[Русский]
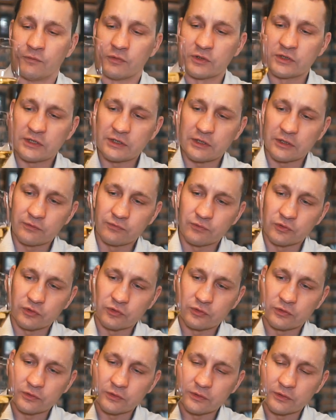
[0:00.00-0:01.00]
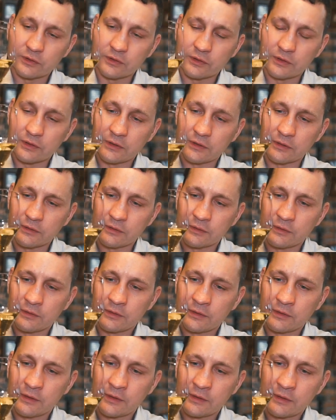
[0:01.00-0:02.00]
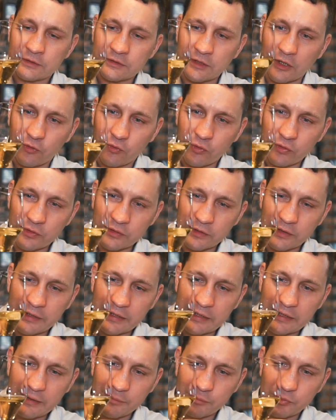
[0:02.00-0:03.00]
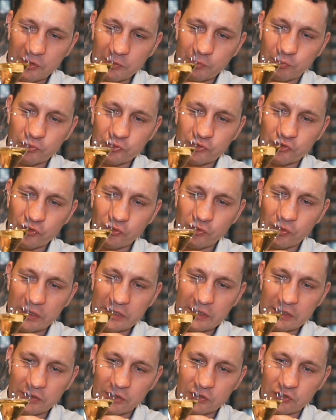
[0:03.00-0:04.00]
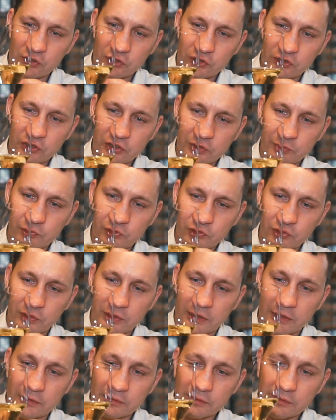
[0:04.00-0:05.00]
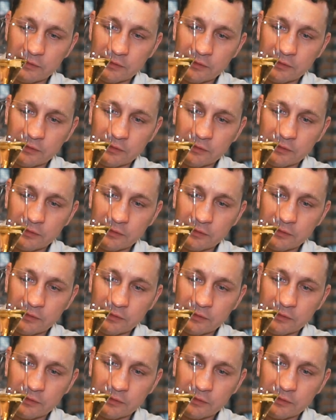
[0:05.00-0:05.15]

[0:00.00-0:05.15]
Вот этот вот э, такой крепкий пучок ниточек жемчуга,